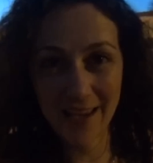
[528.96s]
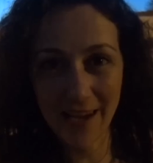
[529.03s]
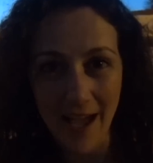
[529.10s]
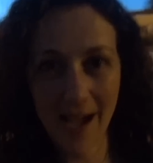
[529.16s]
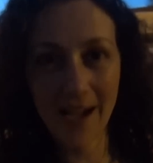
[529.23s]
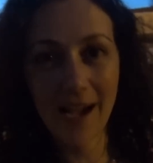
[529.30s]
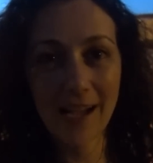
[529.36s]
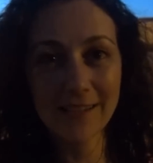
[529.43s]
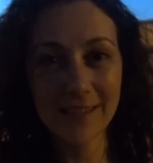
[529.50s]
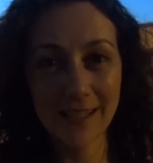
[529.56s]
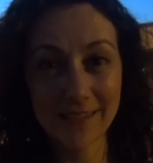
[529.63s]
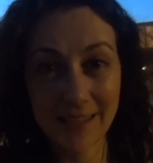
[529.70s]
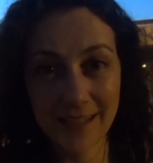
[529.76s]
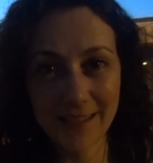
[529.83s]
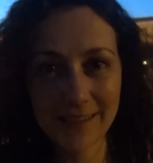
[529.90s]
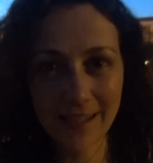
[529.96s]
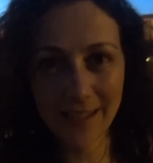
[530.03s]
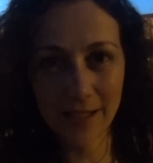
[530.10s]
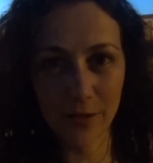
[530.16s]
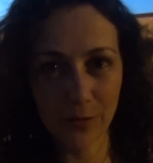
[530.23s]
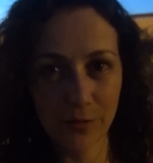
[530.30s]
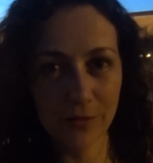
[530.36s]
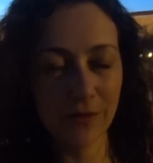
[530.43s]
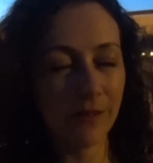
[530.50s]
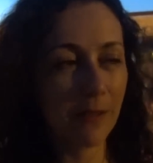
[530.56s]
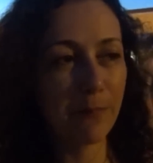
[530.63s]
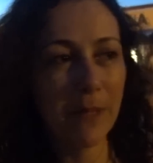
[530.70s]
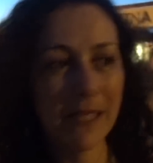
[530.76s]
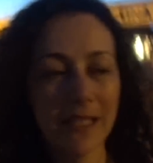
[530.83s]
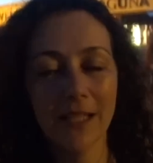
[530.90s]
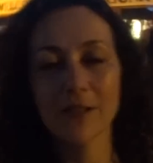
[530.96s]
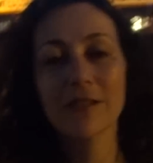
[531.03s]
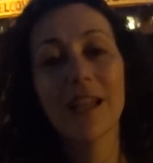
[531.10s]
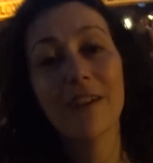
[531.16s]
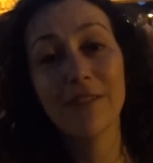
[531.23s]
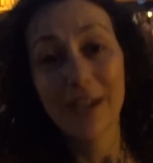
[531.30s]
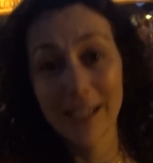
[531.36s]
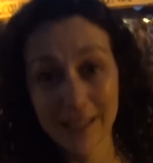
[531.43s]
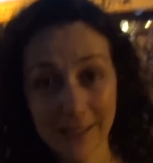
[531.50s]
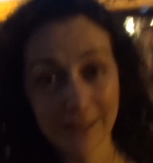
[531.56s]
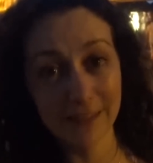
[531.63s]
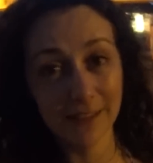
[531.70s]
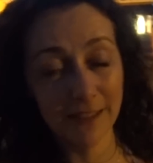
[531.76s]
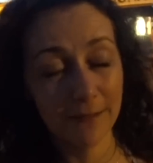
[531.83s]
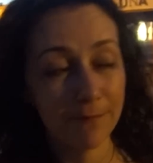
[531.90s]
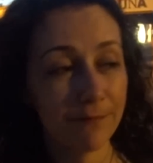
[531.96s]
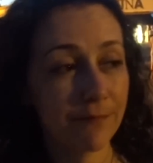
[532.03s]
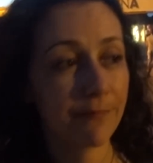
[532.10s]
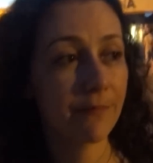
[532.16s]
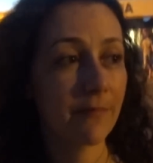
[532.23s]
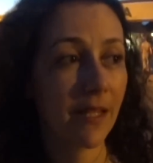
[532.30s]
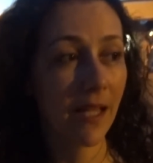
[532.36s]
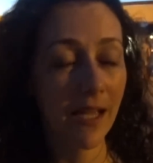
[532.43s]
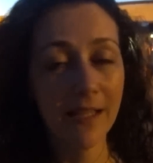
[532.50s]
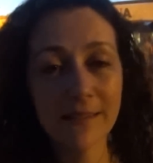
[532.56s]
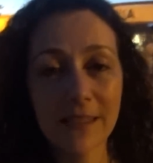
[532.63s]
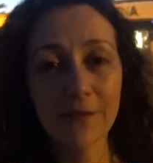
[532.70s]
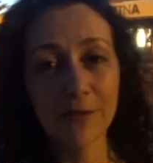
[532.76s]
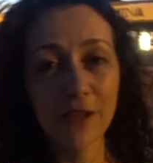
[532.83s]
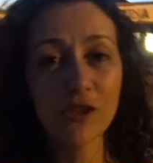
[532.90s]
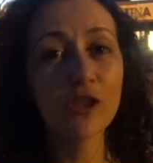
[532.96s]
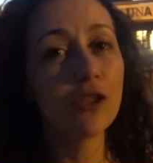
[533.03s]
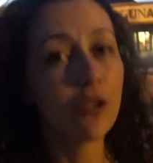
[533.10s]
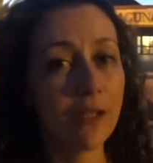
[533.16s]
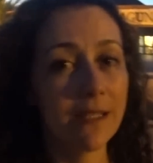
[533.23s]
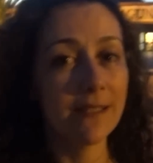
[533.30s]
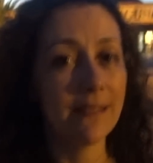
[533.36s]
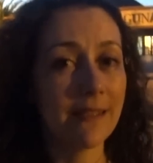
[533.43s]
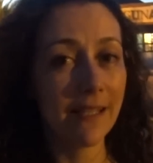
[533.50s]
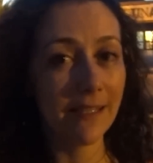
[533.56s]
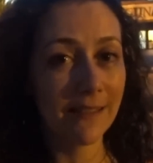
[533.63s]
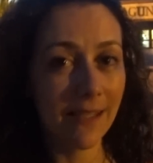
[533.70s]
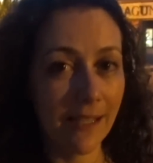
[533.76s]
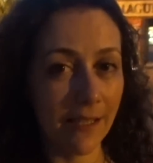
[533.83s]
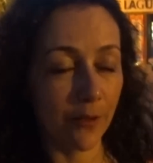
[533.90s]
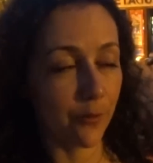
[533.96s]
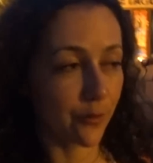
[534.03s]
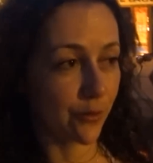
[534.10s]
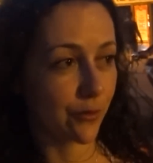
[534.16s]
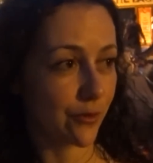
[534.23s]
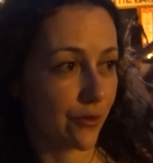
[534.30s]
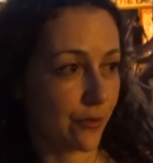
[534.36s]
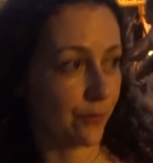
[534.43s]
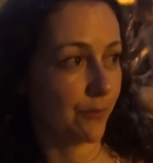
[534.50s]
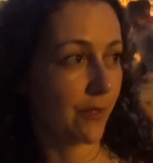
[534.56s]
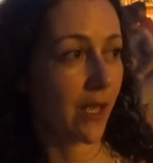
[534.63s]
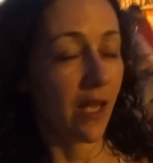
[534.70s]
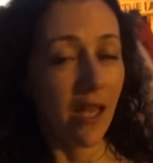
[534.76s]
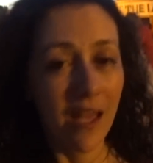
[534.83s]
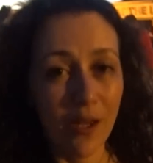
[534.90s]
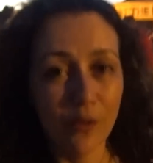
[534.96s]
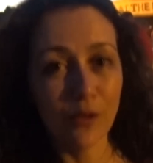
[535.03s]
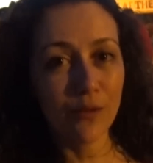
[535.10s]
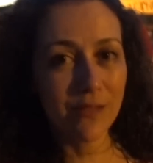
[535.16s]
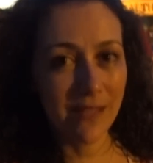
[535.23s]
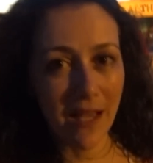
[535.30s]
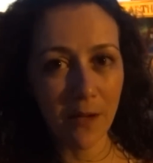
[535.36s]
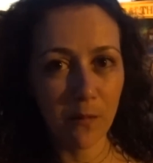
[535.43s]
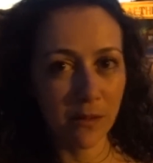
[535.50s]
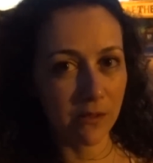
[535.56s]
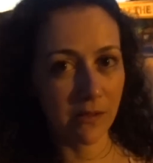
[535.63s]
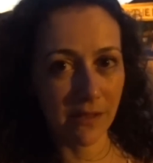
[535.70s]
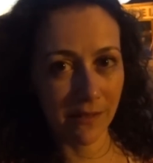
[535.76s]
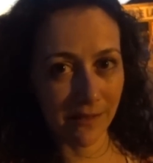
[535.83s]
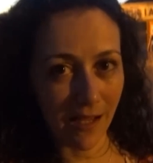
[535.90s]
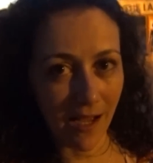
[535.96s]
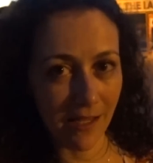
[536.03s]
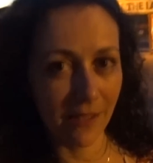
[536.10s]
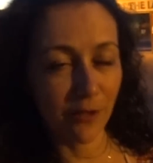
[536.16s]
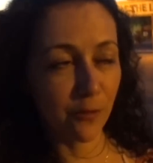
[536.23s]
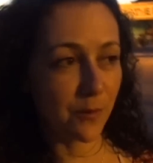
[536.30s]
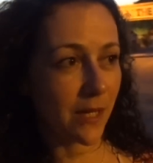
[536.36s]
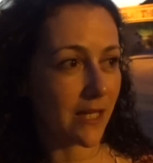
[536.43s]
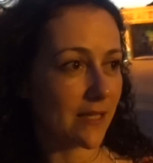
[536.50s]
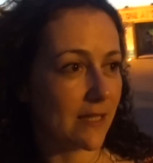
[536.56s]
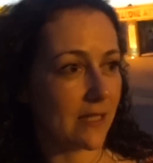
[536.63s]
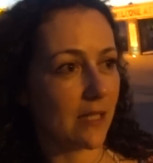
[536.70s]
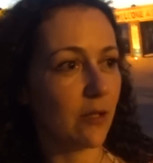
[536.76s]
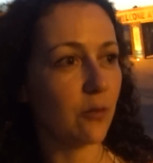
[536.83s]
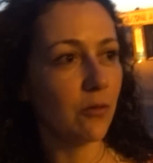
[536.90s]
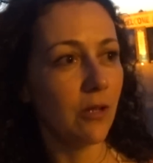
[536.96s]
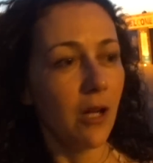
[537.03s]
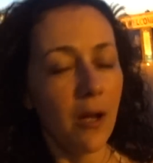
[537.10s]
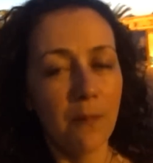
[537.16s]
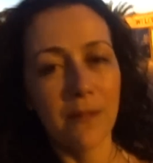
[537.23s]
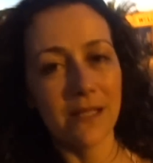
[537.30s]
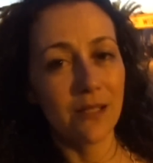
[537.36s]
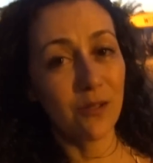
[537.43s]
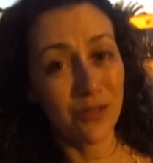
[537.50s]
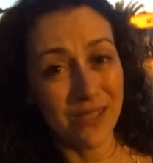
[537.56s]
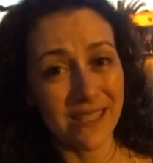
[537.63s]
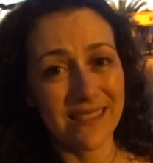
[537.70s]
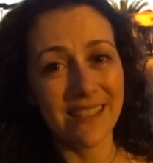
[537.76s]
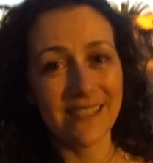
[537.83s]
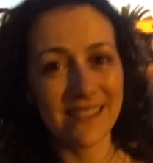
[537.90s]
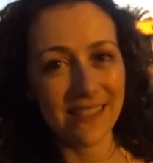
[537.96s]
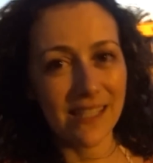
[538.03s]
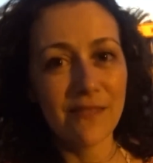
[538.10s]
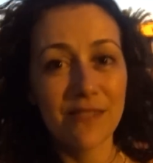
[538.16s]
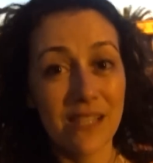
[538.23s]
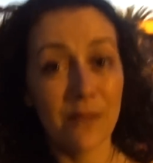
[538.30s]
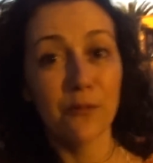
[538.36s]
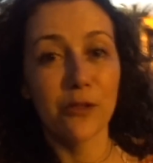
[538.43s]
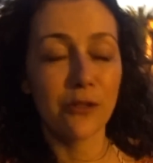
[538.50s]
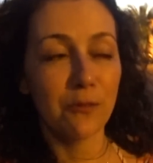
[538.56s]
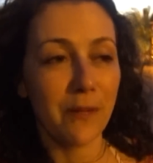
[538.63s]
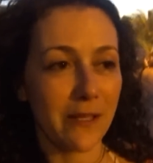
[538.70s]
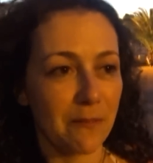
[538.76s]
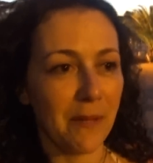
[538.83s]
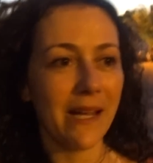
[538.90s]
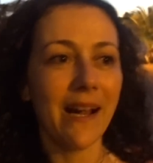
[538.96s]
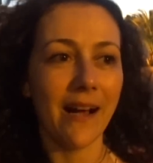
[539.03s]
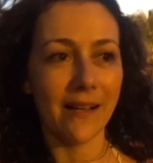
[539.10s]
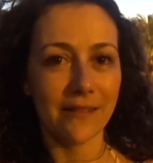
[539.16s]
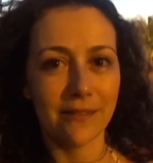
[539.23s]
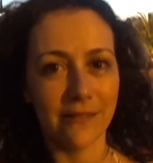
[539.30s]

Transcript: lá, até 30 euros. Dependendo da Havaiana, entre 22 e 30 euros. Eu não sei quanto que tá aí no Brasil, mas com certeza deve ser muito mais barato,